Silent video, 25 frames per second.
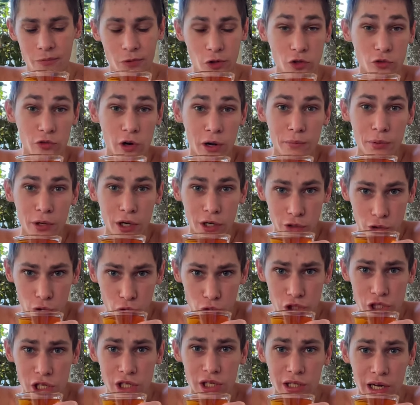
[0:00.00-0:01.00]
Ну, во-первых,
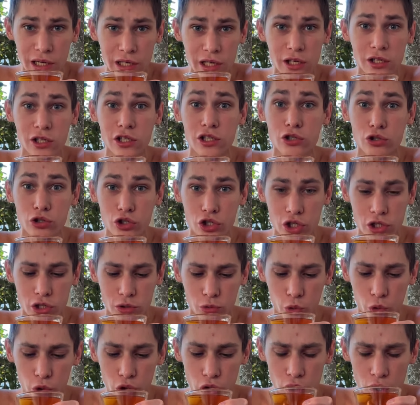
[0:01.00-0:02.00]
друзей никаких не
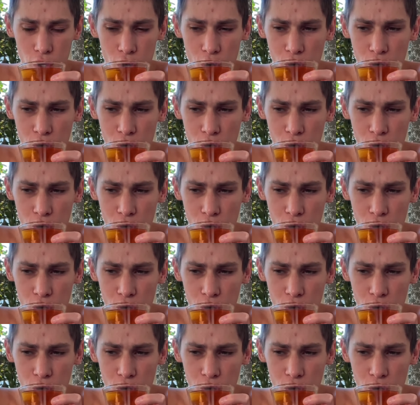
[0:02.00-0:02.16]
существует.